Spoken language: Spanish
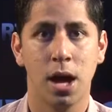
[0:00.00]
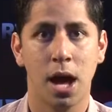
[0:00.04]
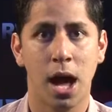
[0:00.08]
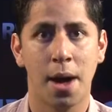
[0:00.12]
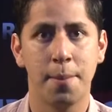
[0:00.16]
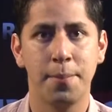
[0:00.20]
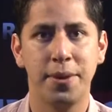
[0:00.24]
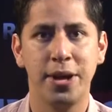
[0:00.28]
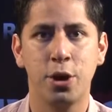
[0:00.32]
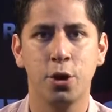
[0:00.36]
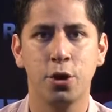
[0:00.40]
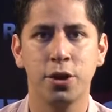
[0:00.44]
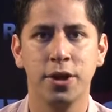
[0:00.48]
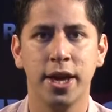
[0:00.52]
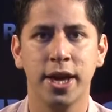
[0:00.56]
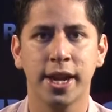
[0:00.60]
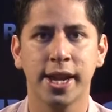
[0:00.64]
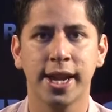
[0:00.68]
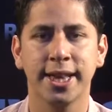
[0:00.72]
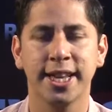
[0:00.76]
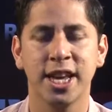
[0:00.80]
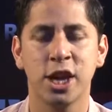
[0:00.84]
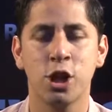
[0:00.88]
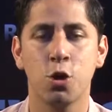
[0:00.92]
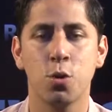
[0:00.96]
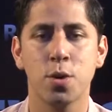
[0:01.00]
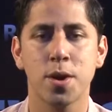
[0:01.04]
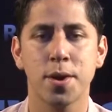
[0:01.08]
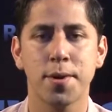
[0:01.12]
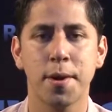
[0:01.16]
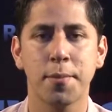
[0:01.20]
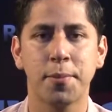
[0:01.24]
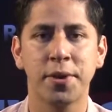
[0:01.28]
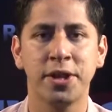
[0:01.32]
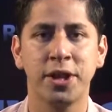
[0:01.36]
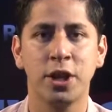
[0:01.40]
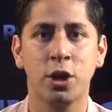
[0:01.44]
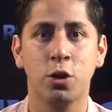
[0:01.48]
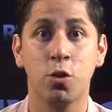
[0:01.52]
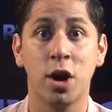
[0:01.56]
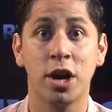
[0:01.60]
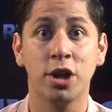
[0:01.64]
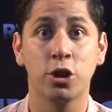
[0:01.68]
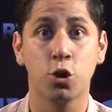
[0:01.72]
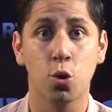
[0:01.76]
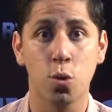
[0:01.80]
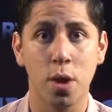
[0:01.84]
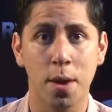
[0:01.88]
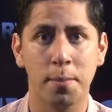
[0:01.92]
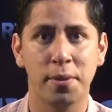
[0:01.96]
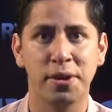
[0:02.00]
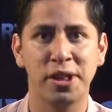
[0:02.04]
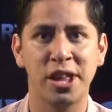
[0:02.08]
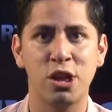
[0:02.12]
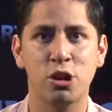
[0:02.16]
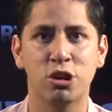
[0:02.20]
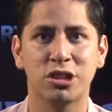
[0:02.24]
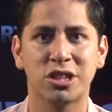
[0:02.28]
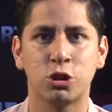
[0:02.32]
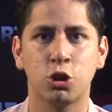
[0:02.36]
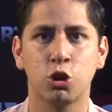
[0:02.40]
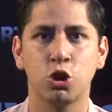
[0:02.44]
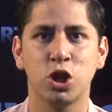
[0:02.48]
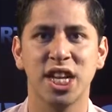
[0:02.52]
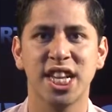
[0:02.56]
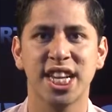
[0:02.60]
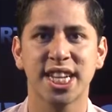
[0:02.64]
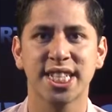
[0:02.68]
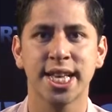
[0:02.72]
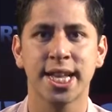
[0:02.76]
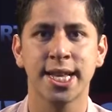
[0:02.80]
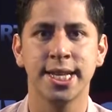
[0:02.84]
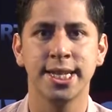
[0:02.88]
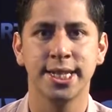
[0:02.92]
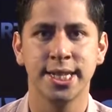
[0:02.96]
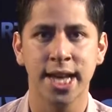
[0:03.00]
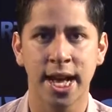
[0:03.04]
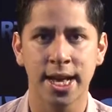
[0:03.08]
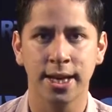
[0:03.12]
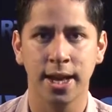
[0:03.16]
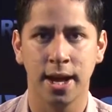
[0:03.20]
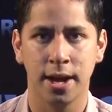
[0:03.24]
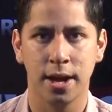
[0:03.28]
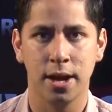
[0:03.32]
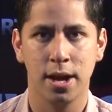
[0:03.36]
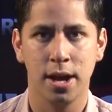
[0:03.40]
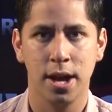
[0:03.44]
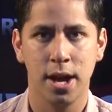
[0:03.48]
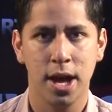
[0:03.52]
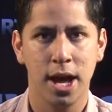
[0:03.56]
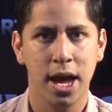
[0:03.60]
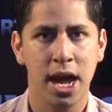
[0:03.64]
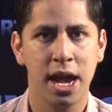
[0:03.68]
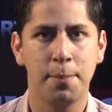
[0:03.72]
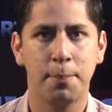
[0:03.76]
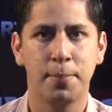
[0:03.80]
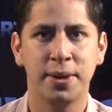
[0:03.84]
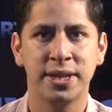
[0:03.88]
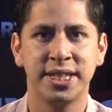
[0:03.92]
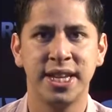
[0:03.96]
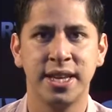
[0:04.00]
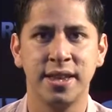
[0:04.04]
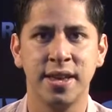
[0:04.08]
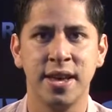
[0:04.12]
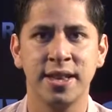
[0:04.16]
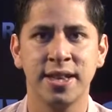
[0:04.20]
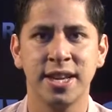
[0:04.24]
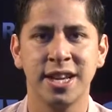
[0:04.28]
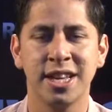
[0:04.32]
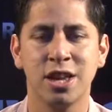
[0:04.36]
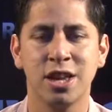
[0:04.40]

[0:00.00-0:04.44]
Amigos de RTW24, bienvenidos a Noticias al Instante. El presidente